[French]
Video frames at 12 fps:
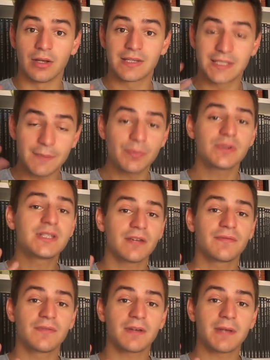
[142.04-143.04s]
ces petites
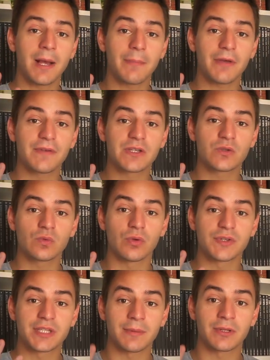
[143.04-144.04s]

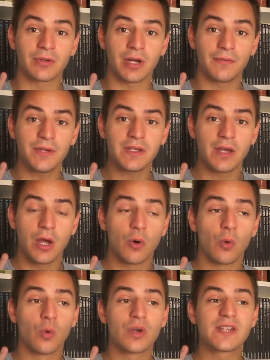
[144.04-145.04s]
imperfections cinématographiques,
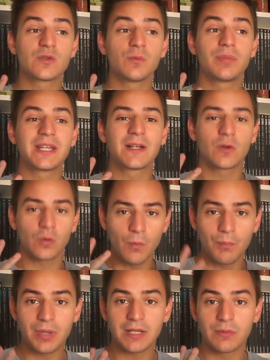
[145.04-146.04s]
on les oublie
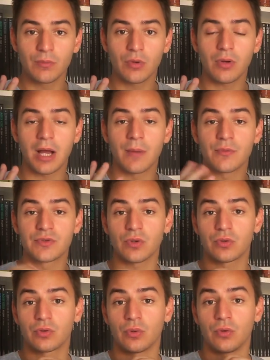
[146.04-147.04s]
complètement à
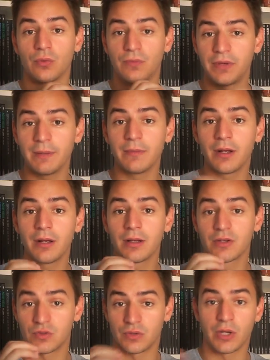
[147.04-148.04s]
mesure que le film
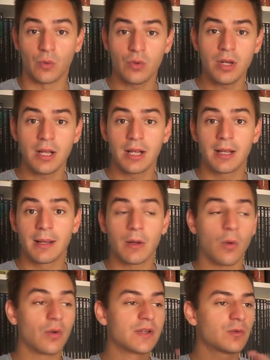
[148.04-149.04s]
se déroule.
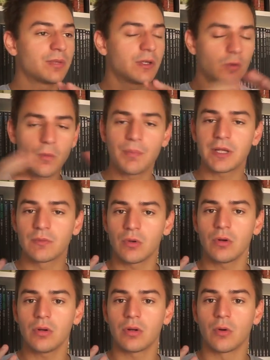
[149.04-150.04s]
On les oublie
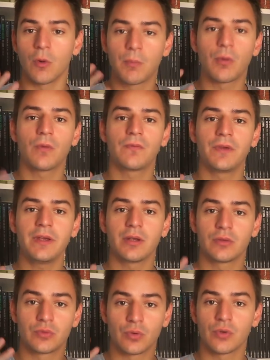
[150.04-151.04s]
complètement au profit
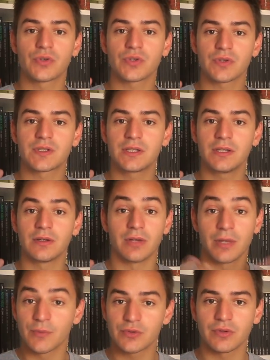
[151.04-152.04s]
du ressenti
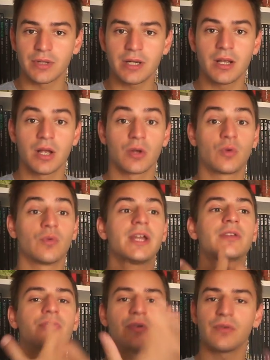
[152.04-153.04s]
émotionnel qu'on
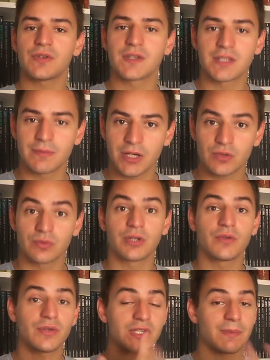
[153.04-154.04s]
a devant ces images, qu'on
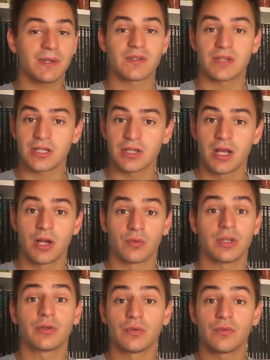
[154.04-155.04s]
a devant ces personnages,
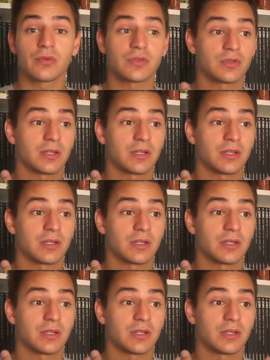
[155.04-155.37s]
qu'on a devant